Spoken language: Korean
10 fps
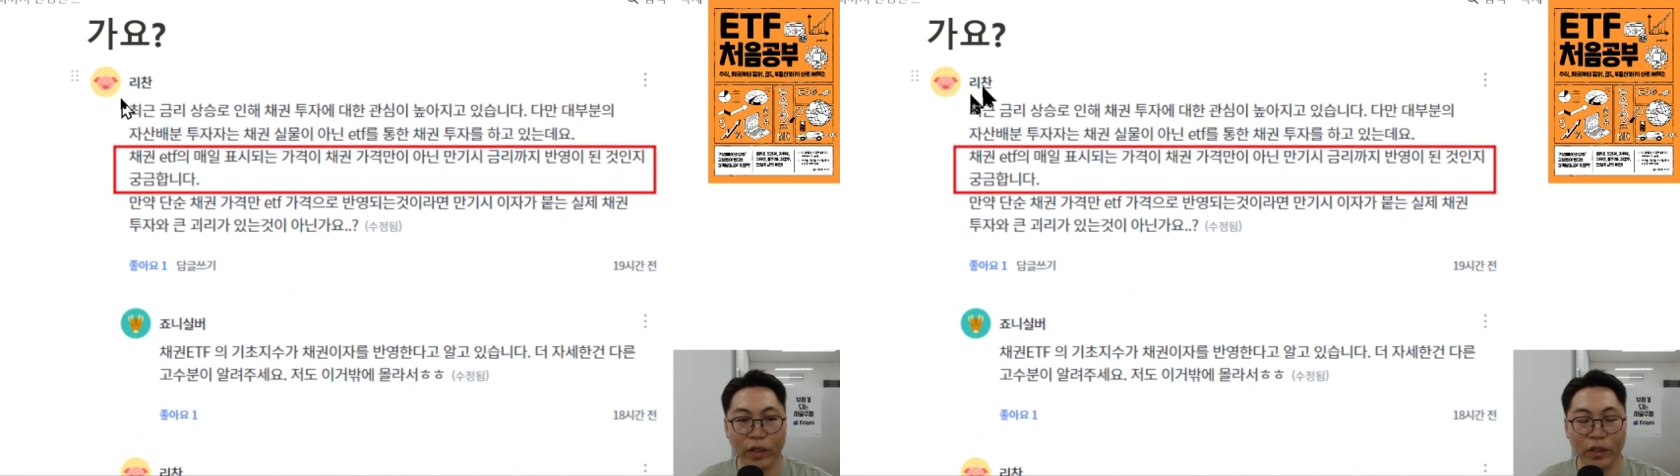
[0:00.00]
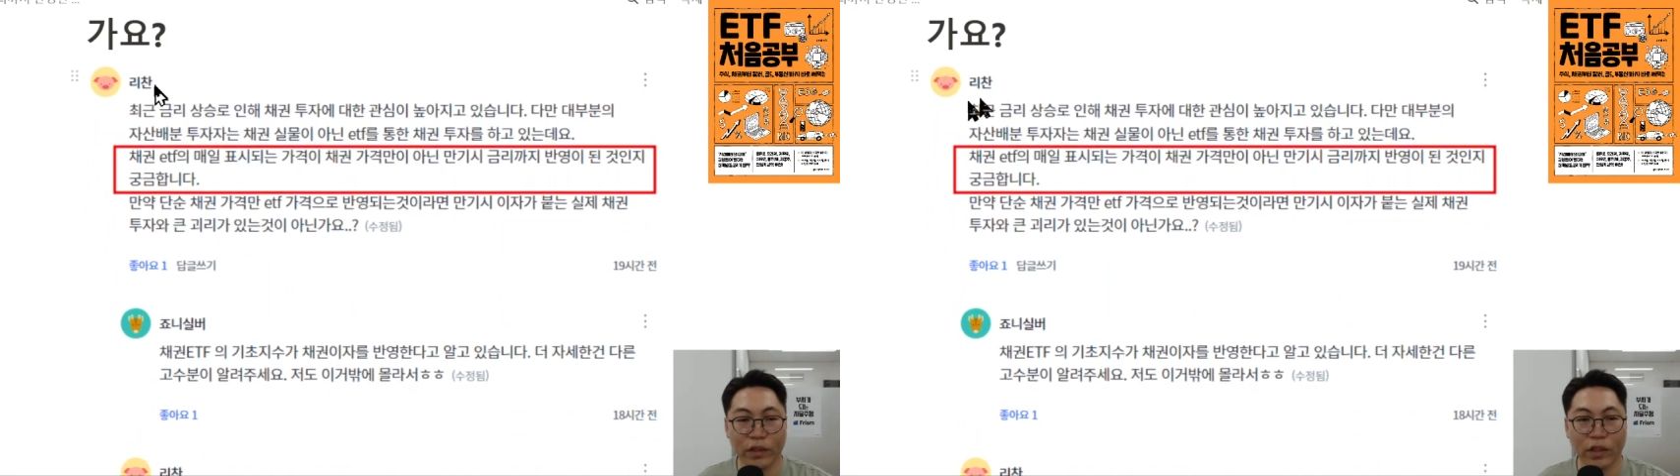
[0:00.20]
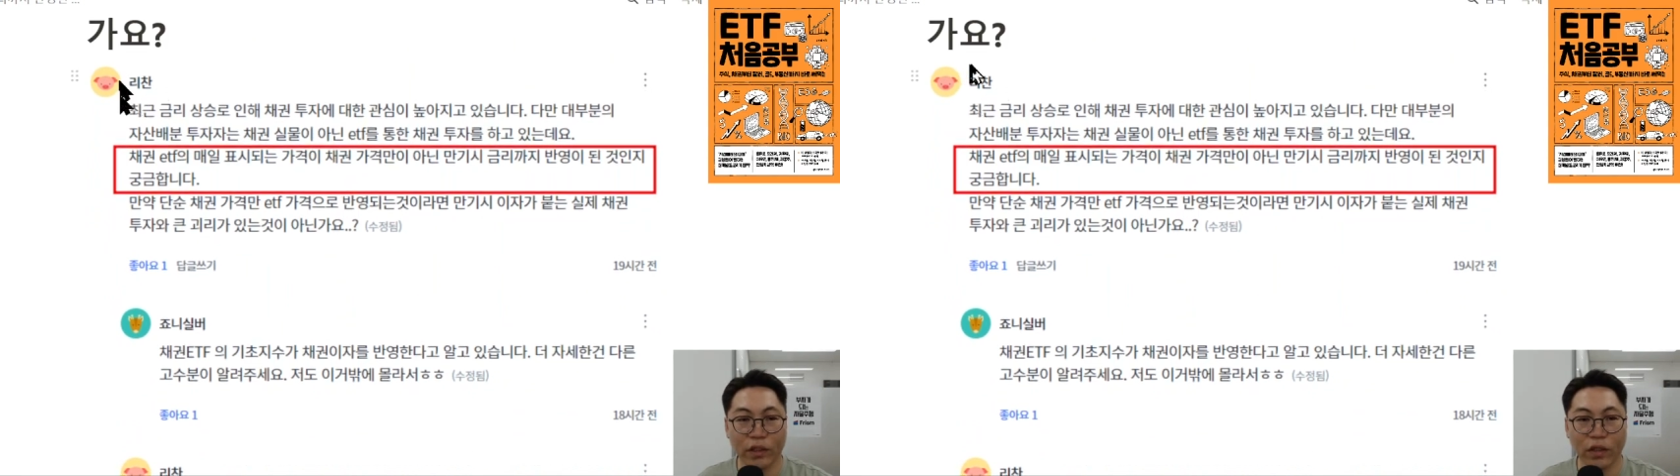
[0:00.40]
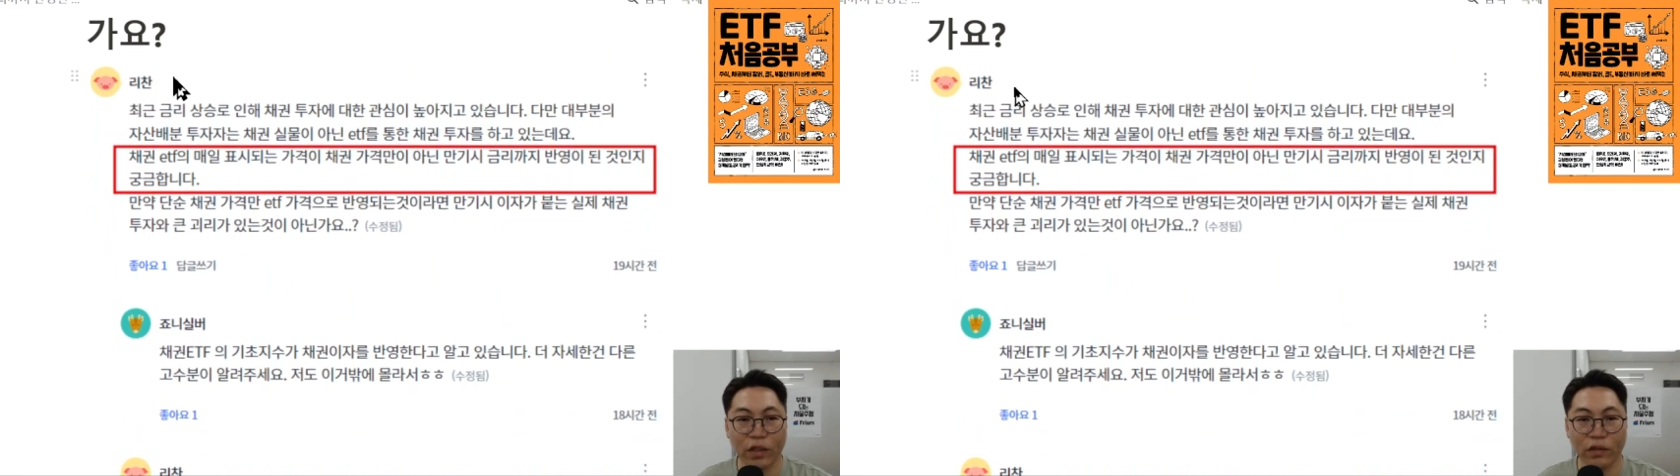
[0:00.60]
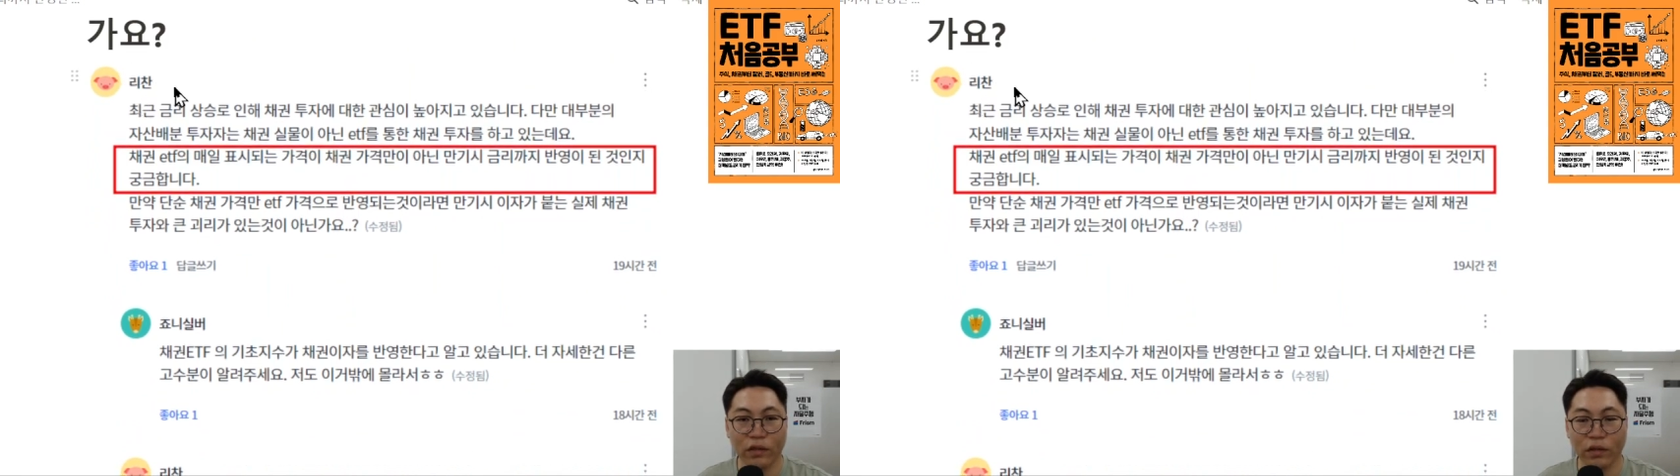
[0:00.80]

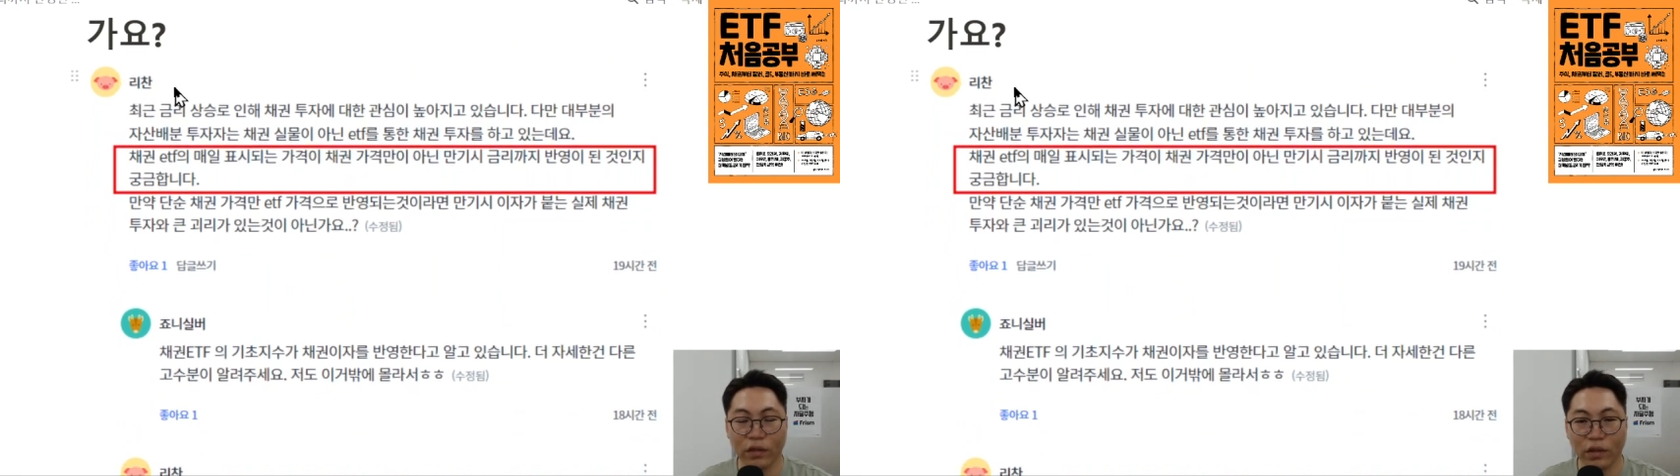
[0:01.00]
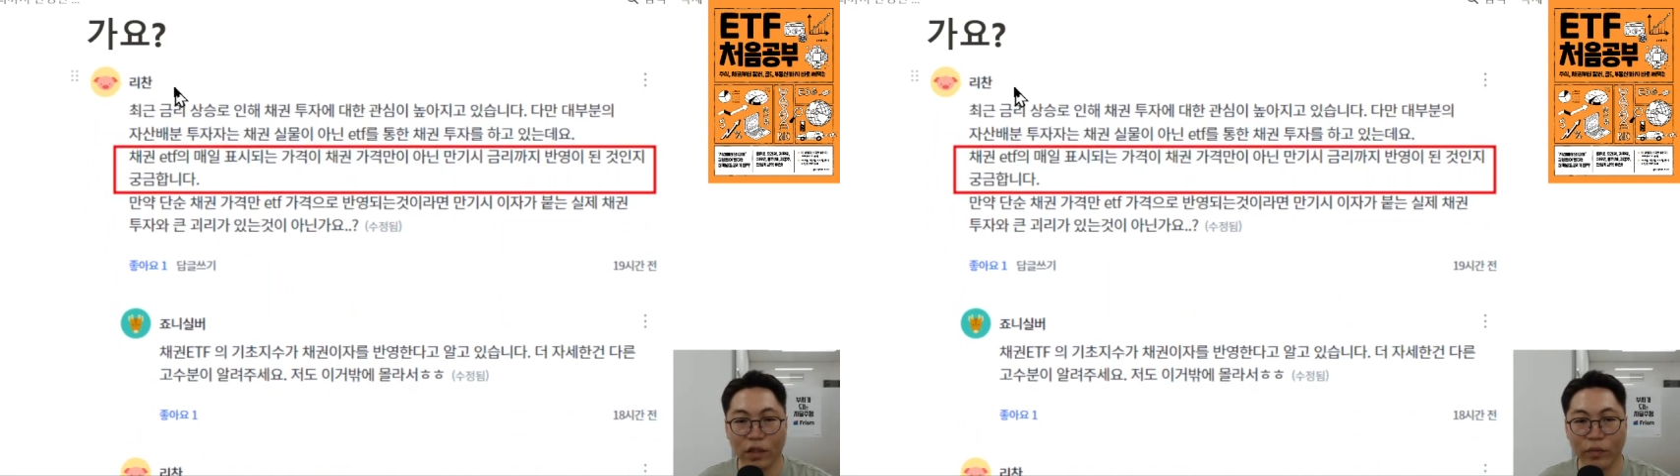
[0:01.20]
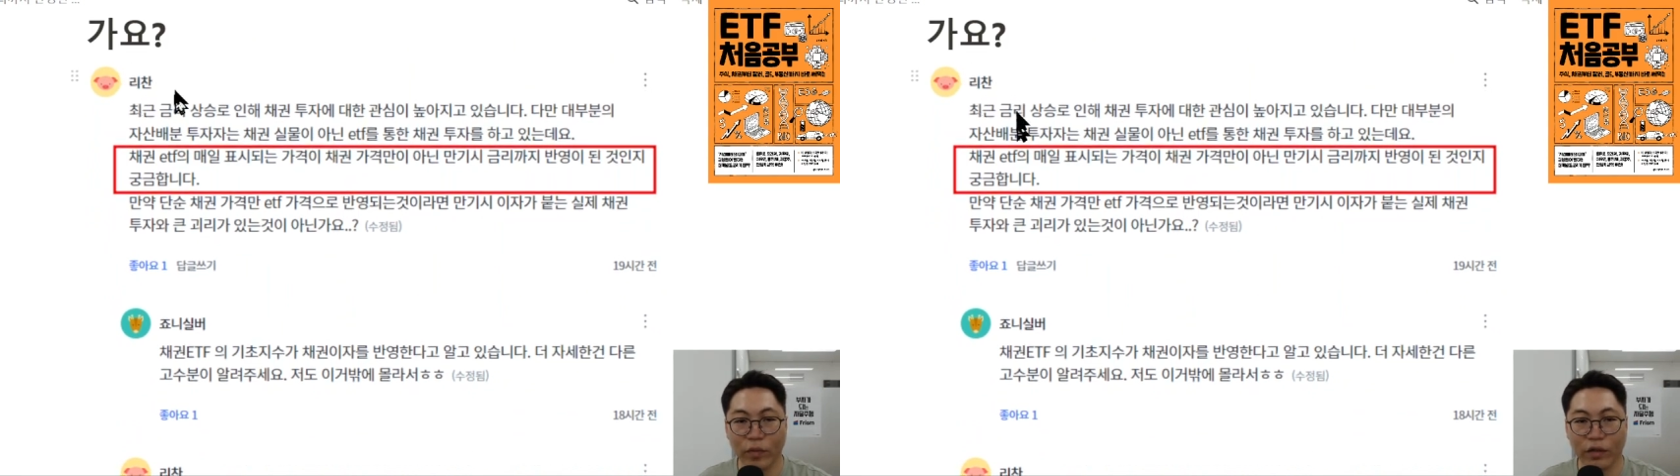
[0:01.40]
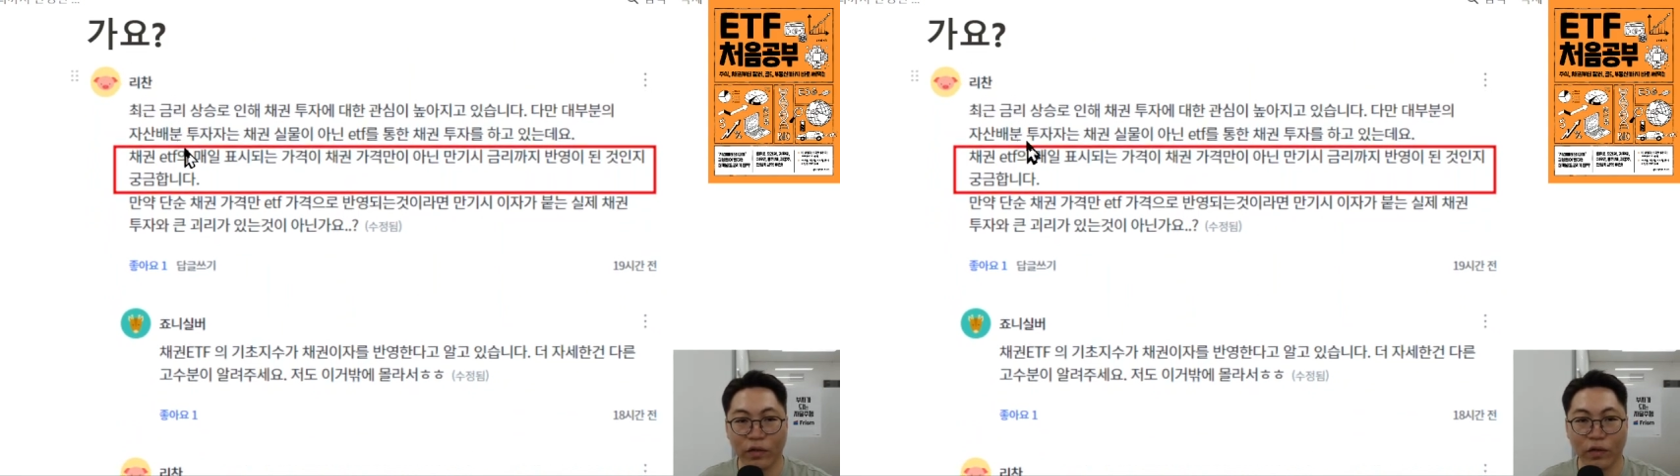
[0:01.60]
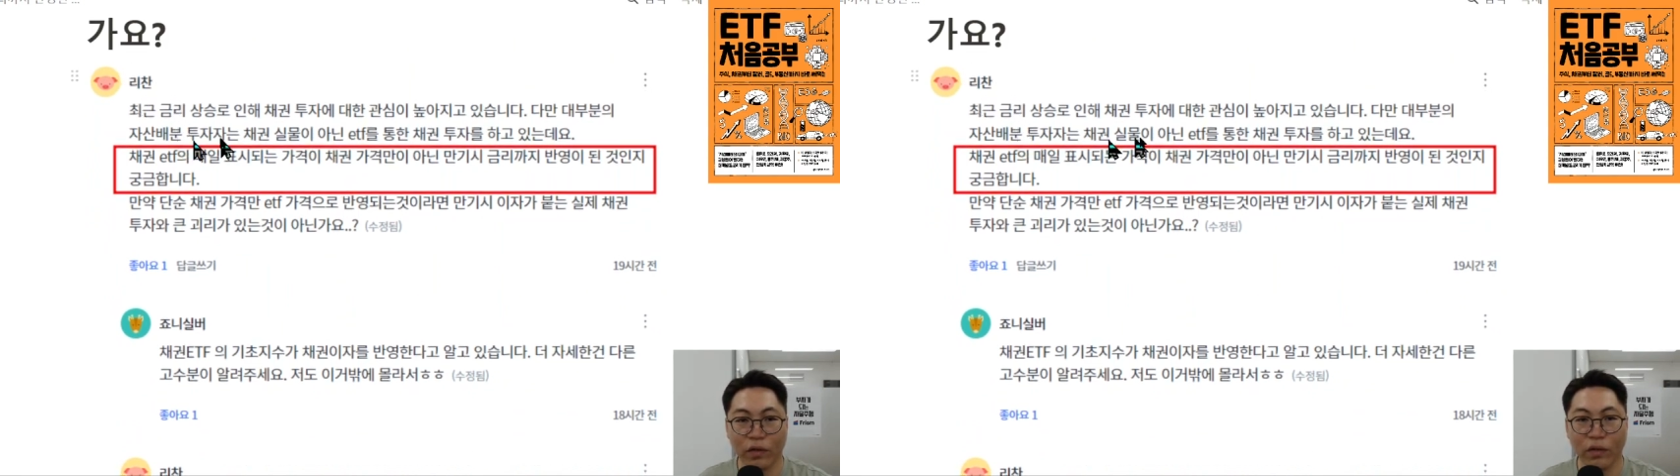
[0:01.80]
리찬이라는
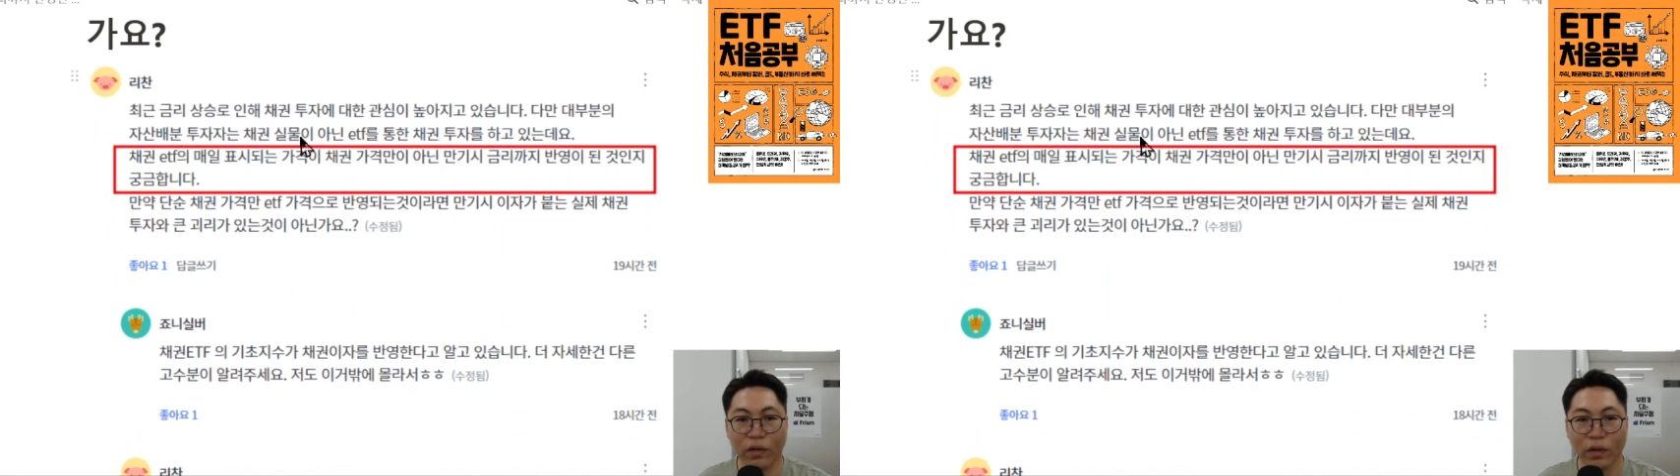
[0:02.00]
닉네임께서